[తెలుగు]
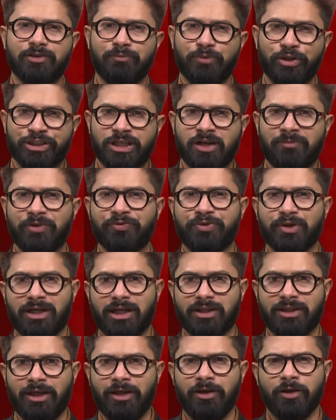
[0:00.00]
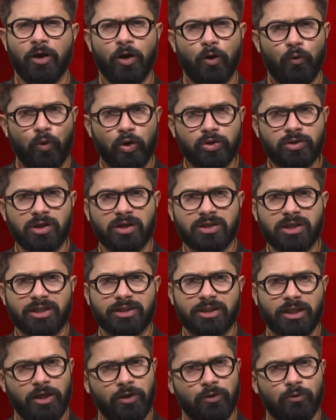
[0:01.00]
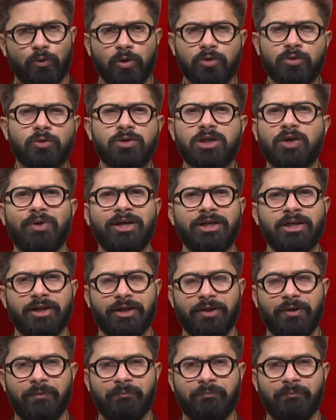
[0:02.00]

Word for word: ముఖ్యమంత్రులది ఒక్కొక్కరిది ఒక్కొక్క వైఖరి